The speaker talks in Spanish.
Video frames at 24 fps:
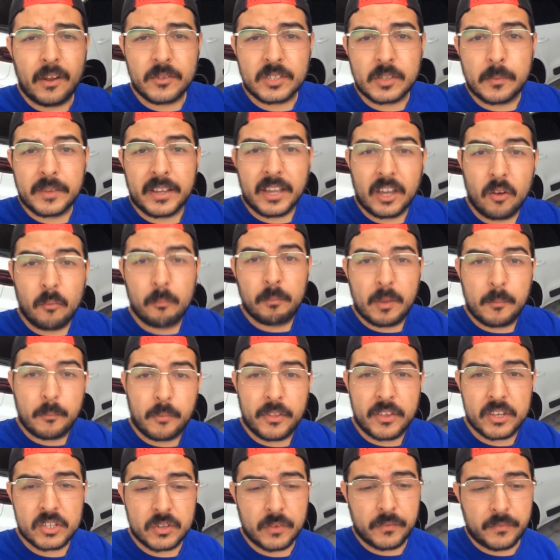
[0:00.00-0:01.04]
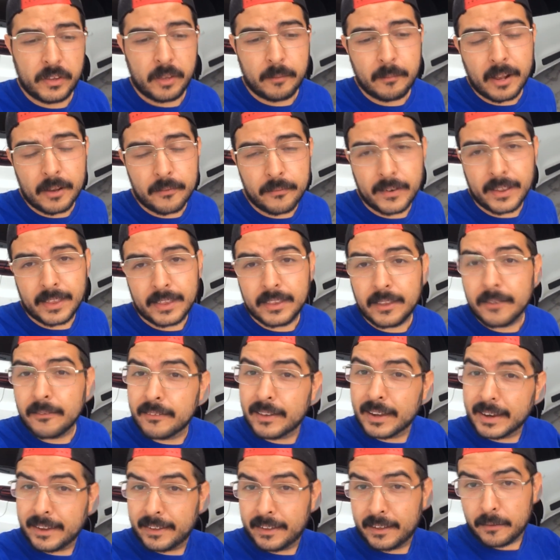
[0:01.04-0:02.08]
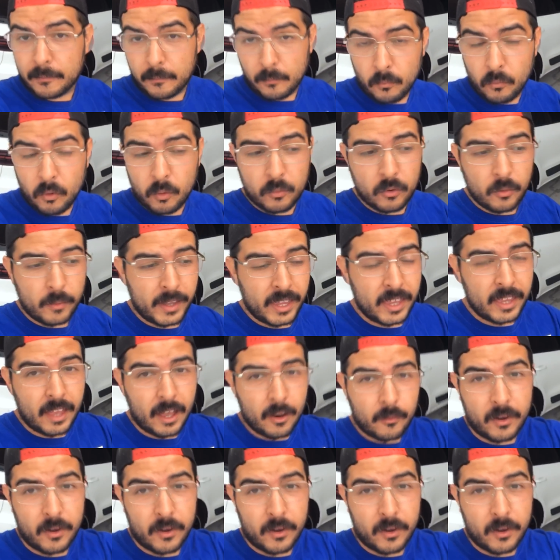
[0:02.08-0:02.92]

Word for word: vamos a aplicar un Paint Protection Film al frente, va a quedar muy muy bien.